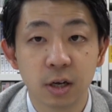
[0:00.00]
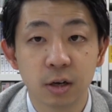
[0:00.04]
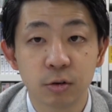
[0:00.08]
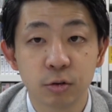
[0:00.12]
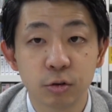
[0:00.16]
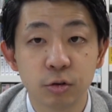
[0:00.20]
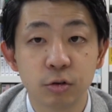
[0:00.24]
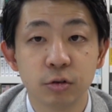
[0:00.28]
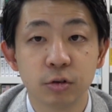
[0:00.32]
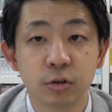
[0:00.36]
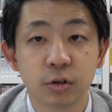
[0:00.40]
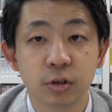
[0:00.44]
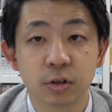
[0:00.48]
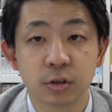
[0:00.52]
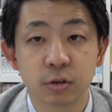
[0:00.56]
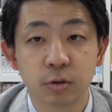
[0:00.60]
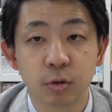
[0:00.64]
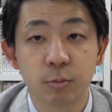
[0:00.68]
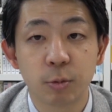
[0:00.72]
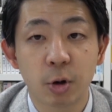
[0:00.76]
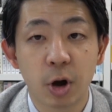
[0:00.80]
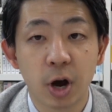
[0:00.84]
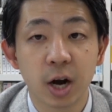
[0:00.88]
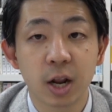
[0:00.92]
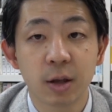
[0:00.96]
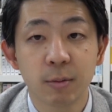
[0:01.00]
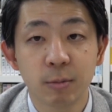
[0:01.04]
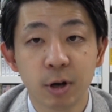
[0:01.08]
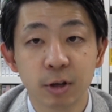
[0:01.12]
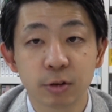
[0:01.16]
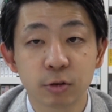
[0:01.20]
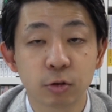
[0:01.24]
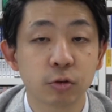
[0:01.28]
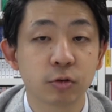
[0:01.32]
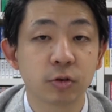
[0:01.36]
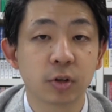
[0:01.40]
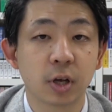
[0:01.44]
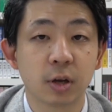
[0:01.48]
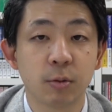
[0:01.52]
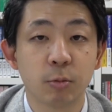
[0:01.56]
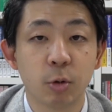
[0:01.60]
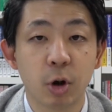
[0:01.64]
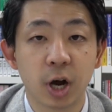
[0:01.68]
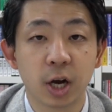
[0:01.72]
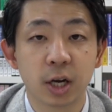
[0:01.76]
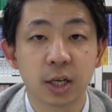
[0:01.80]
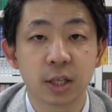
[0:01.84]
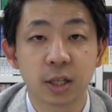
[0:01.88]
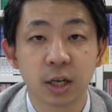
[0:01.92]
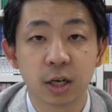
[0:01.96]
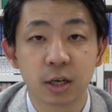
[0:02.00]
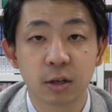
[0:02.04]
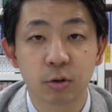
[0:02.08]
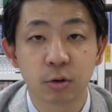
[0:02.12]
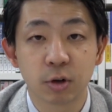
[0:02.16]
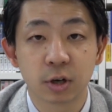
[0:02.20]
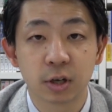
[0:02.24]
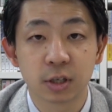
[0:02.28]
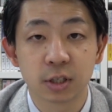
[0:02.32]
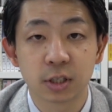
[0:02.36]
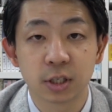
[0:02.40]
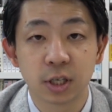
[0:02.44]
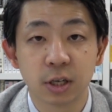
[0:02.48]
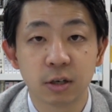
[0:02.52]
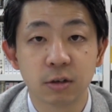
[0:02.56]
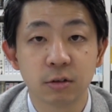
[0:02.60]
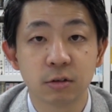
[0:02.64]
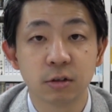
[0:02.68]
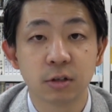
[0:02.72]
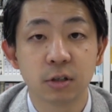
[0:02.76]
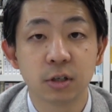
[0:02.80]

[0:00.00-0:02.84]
フルーツのもあれば惣菜も入ったりとかしてる、